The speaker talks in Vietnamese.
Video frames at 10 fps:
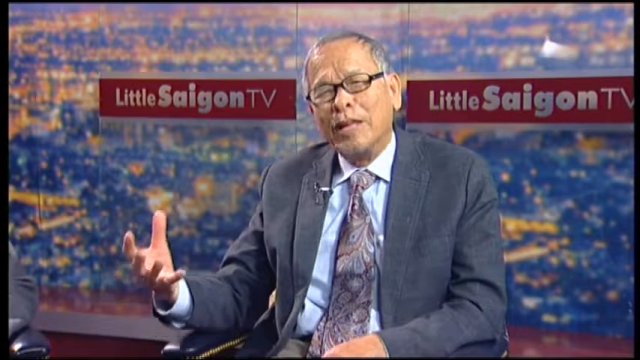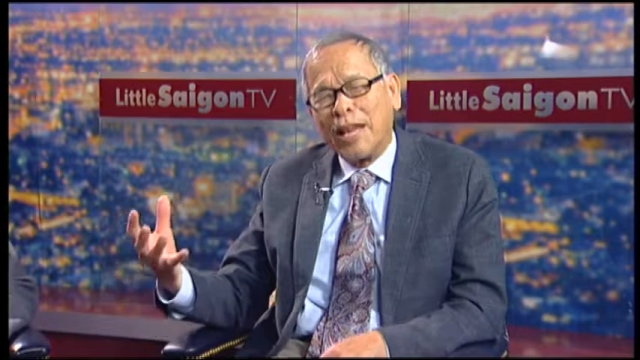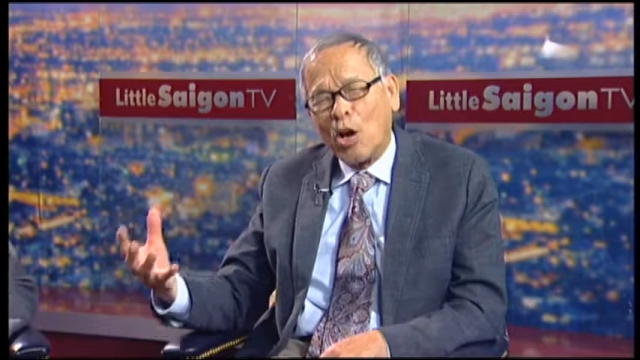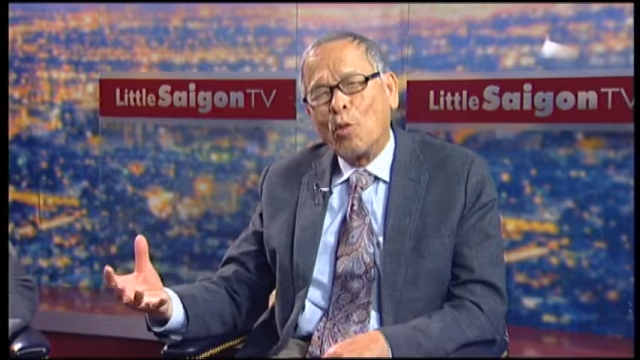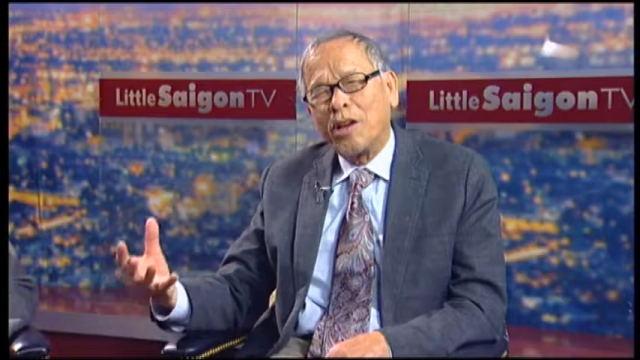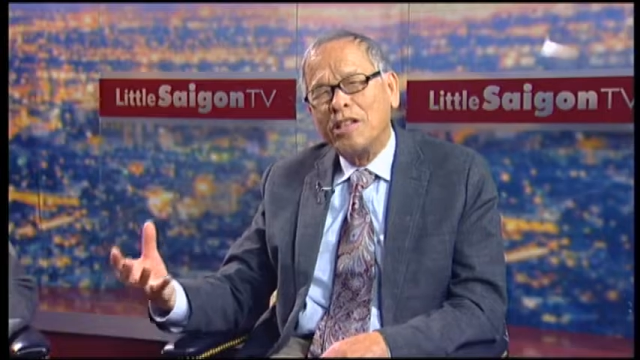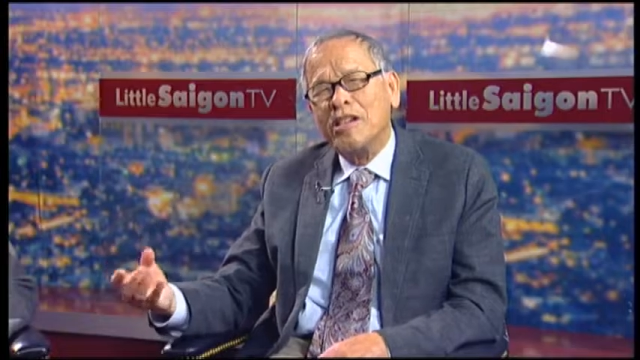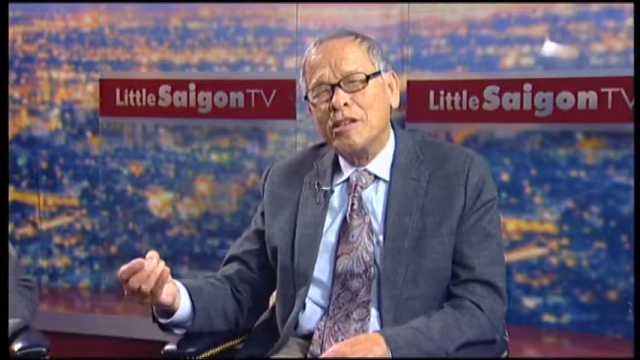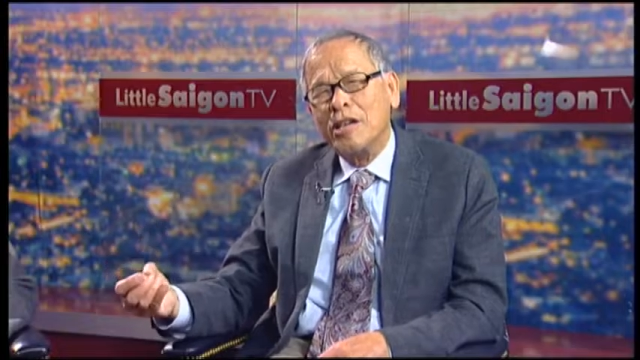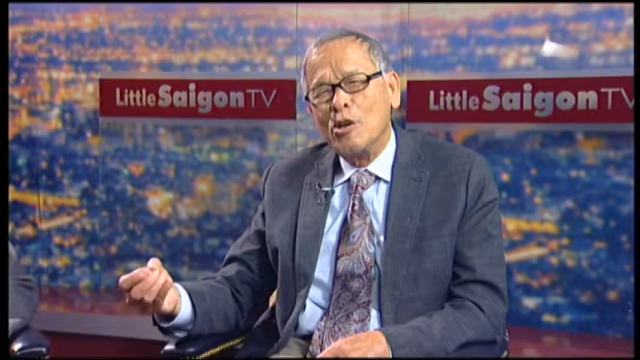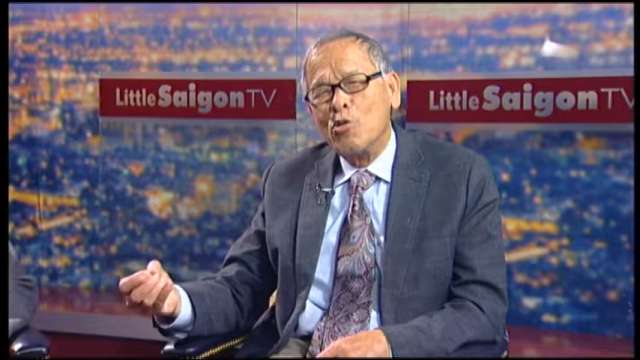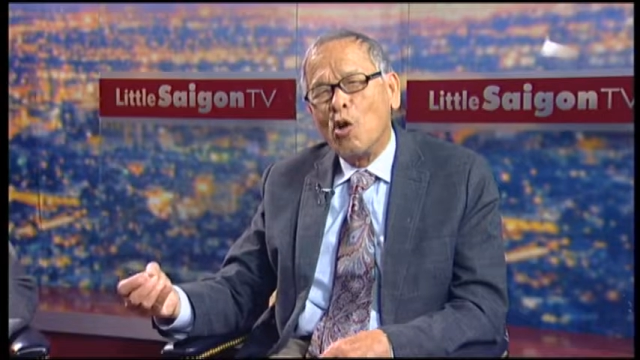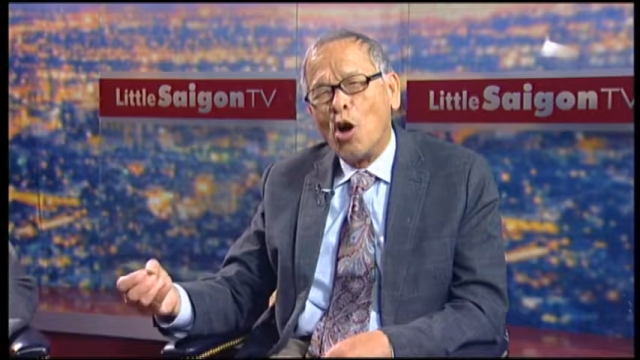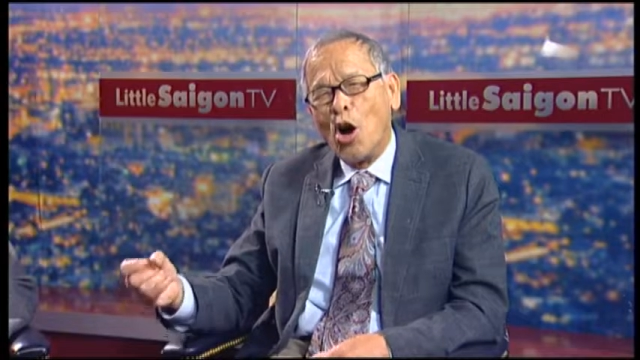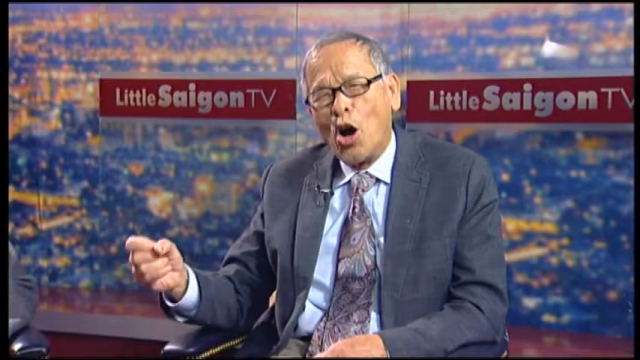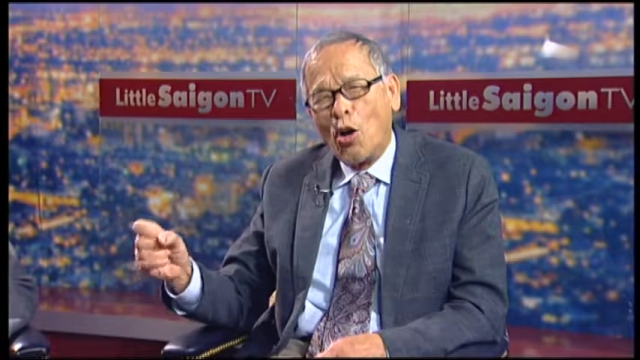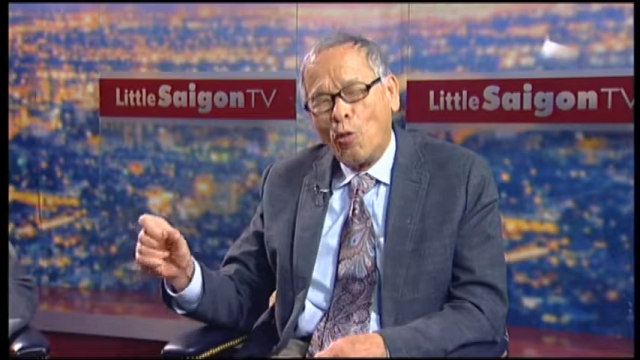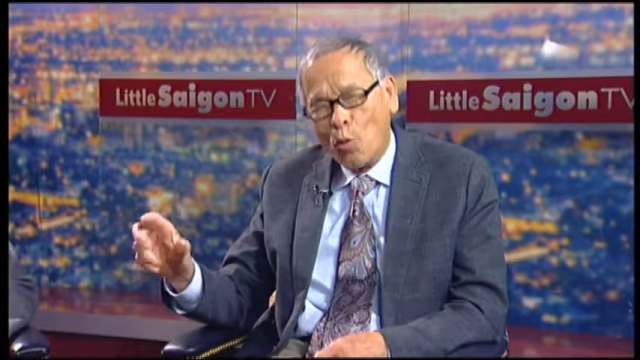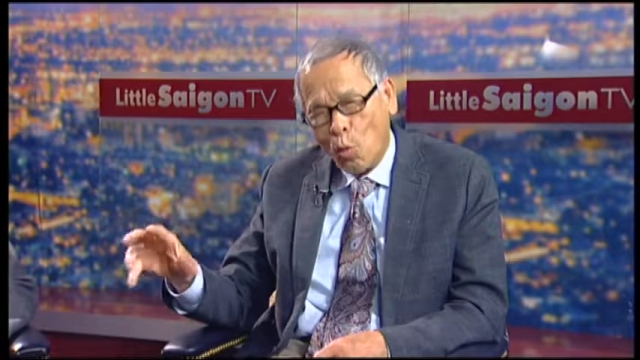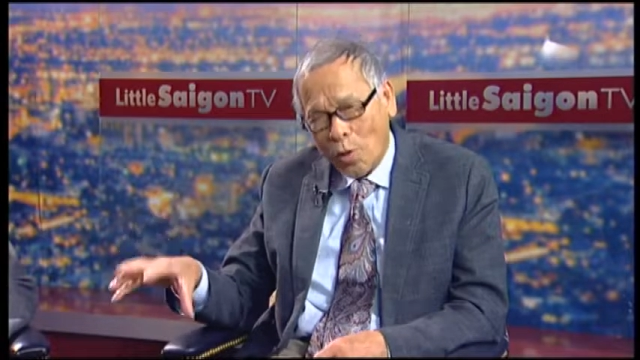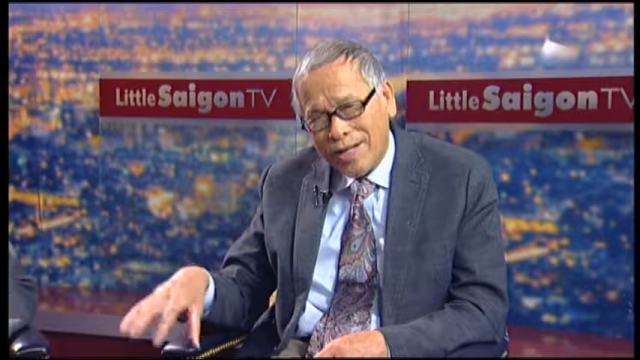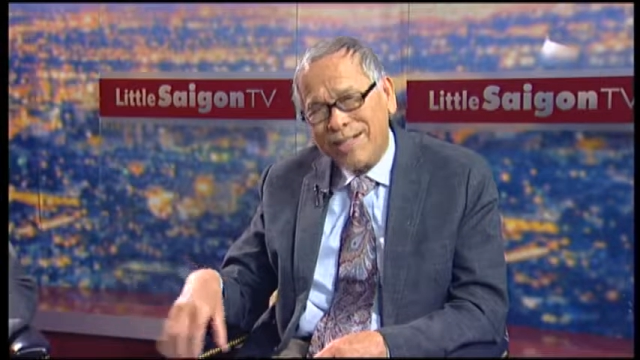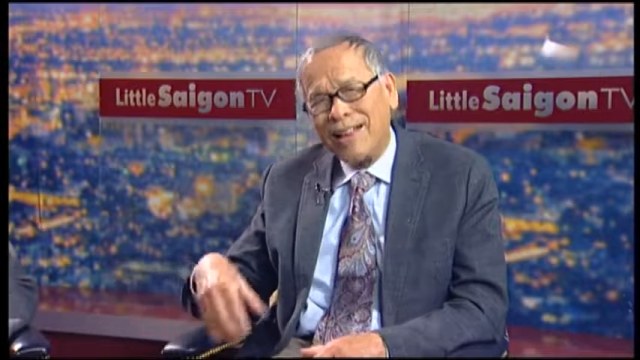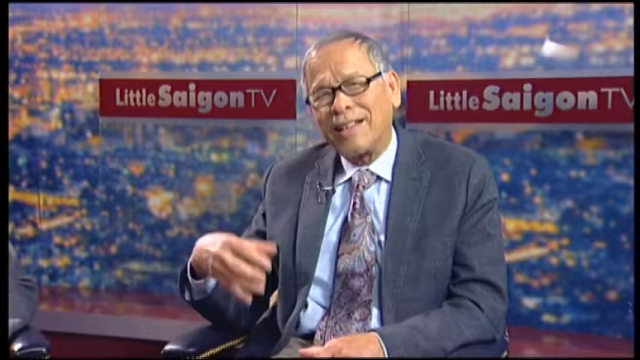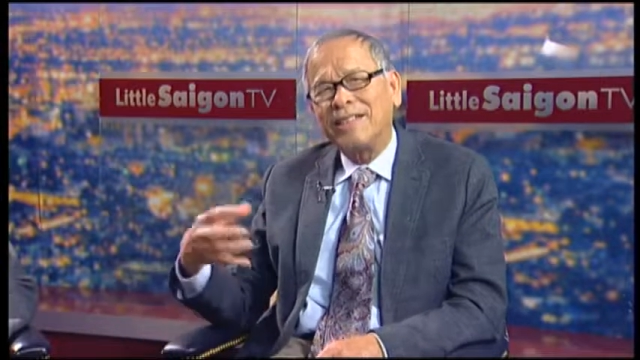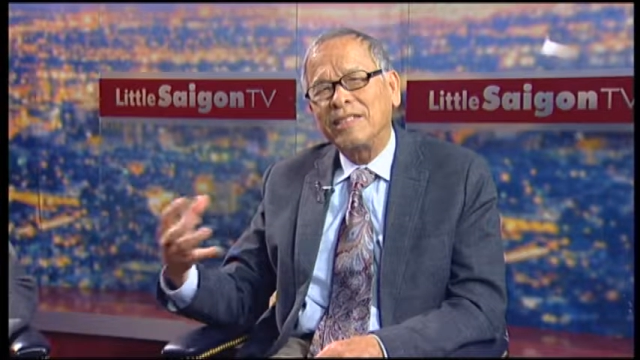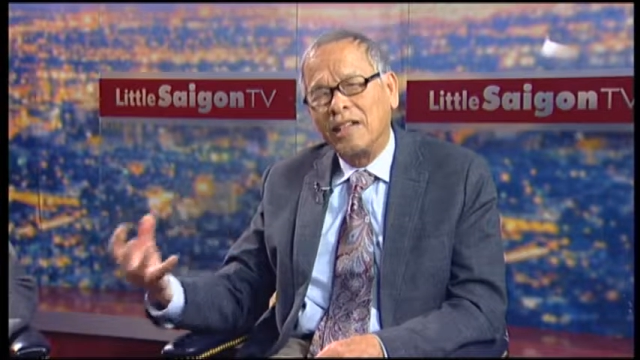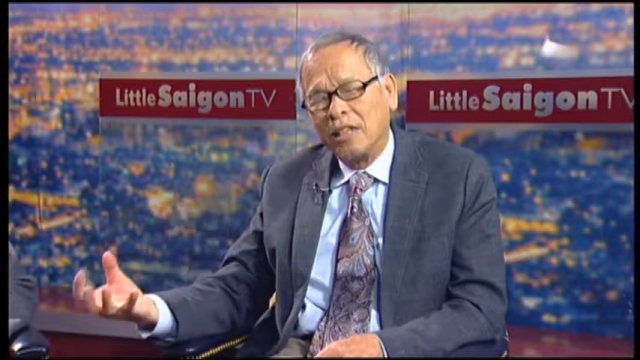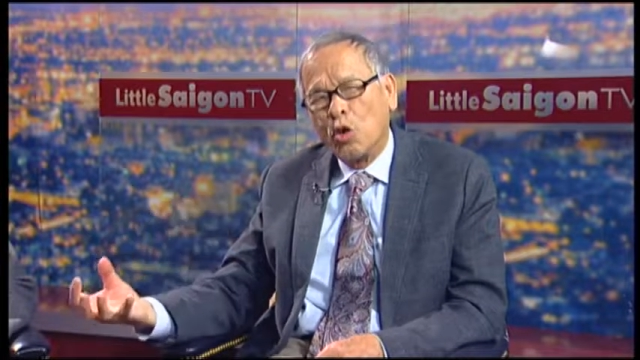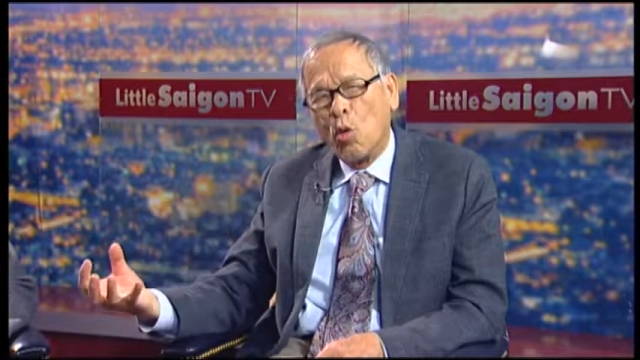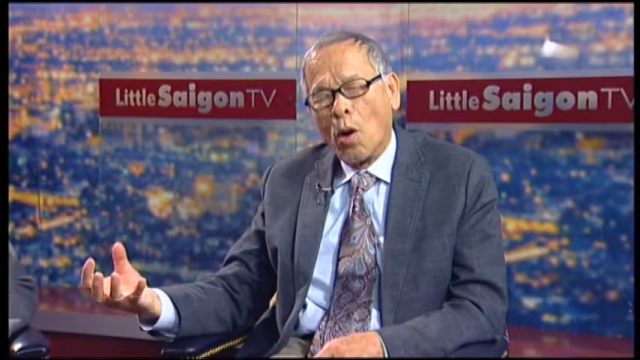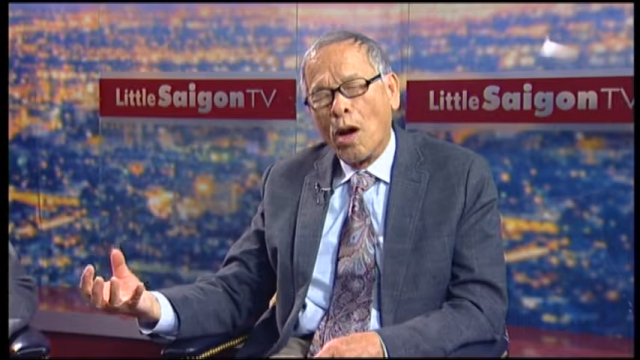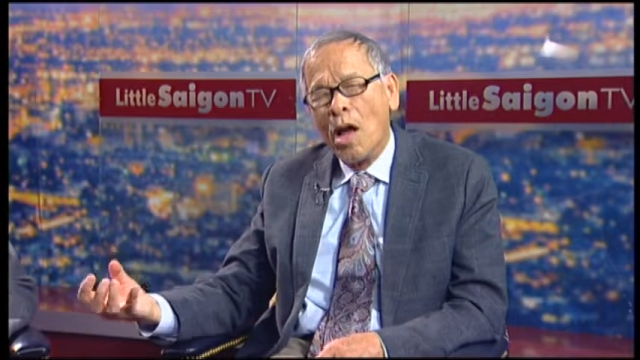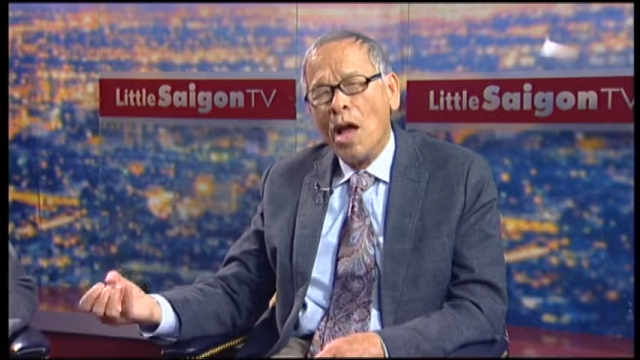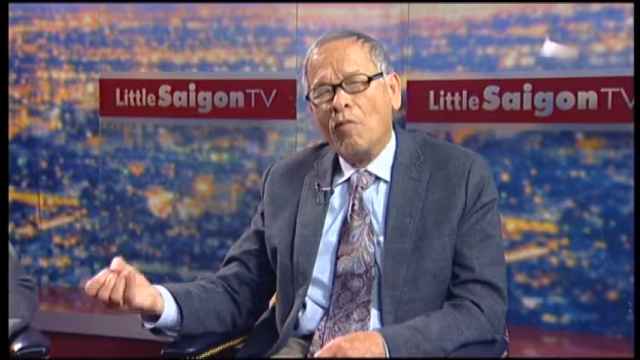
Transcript: theo cái đường hướng của họ uốn nắn thời cuộc